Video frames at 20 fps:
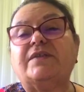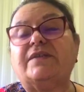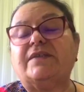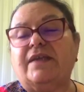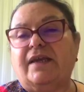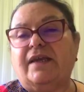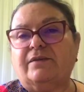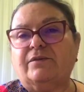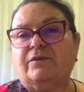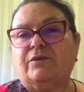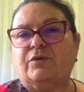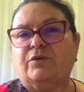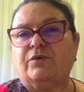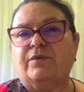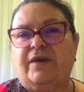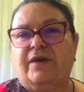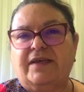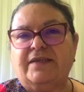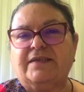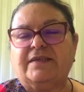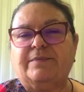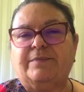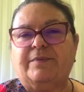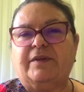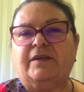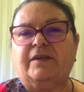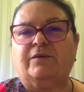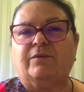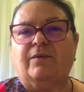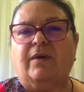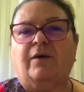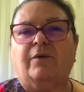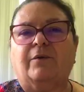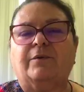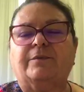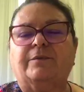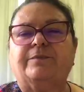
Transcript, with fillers: centro espiritual